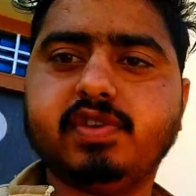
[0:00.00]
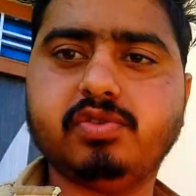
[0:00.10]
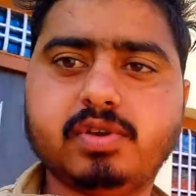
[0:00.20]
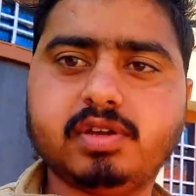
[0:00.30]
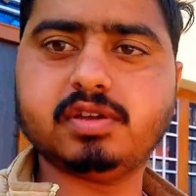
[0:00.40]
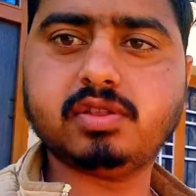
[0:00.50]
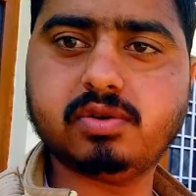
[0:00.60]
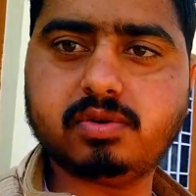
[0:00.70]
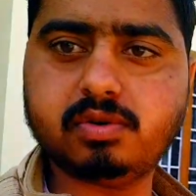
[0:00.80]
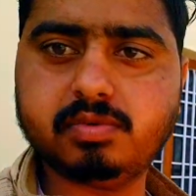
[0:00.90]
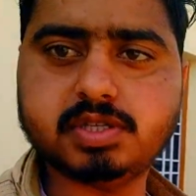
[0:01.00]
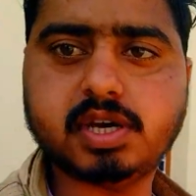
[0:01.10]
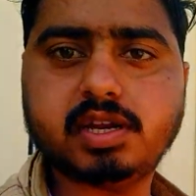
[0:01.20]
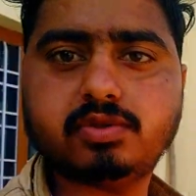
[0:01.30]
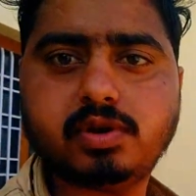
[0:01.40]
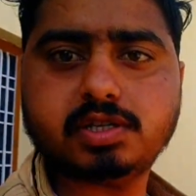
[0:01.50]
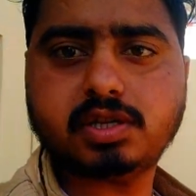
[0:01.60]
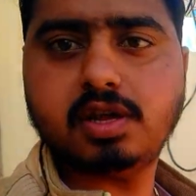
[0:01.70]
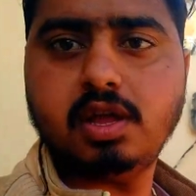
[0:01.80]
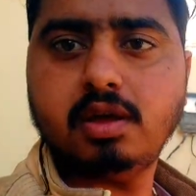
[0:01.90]
फ्री हुए हैं तो अभी जा रहे हैं थोड़ा सा
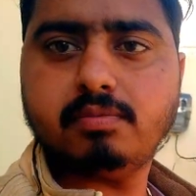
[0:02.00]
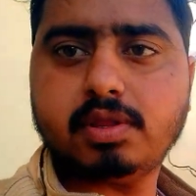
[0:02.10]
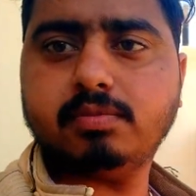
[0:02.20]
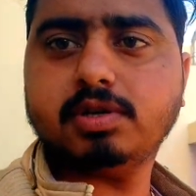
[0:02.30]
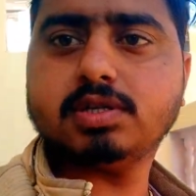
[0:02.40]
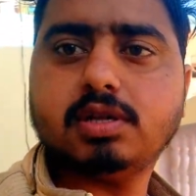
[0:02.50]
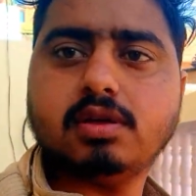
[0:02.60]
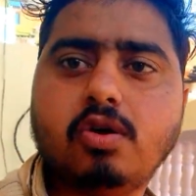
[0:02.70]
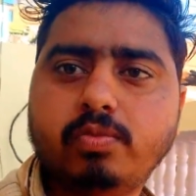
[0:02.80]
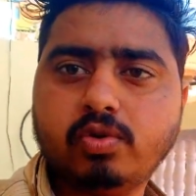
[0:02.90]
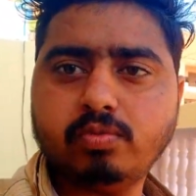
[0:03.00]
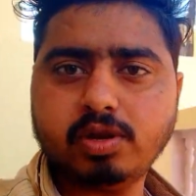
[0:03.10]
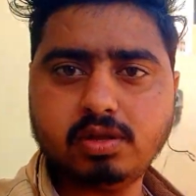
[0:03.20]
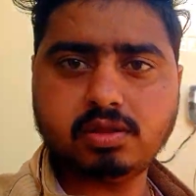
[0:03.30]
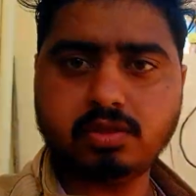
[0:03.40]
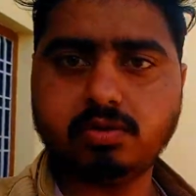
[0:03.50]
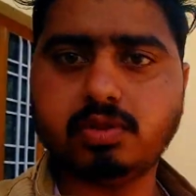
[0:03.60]
प्रदीप के साथ गांव में घूमने तो